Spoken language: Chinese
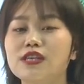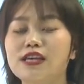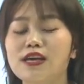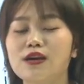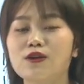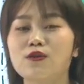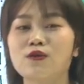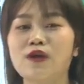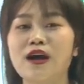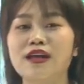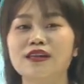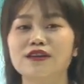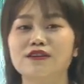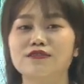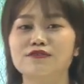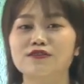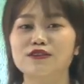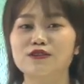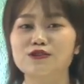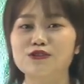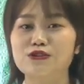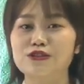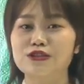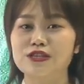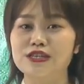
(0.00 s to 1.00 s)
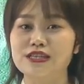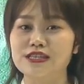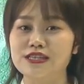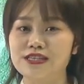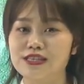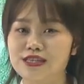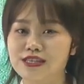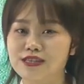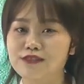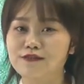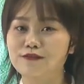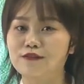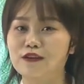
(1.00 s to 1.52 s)
天刮的风就是
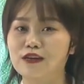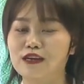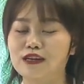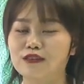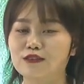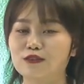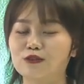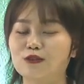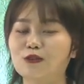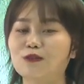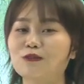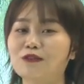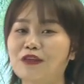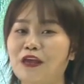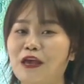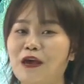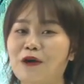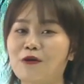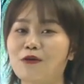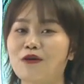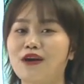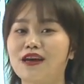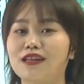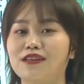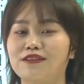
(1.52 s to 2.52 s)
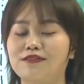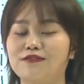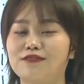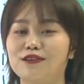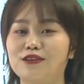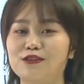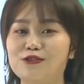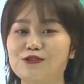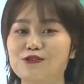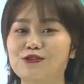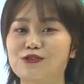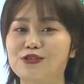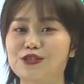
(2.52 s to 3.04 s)
西风，冬天刮的
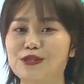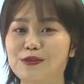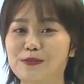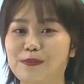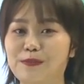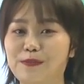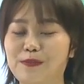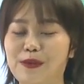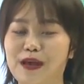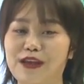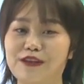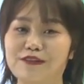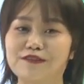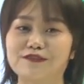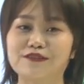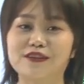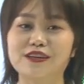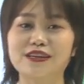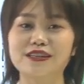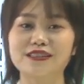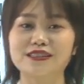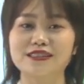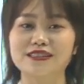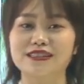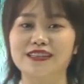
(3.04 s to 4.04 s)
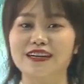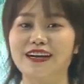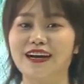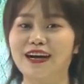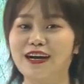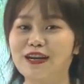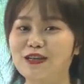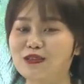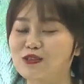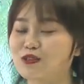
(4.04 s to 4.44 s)
风就是北风啊。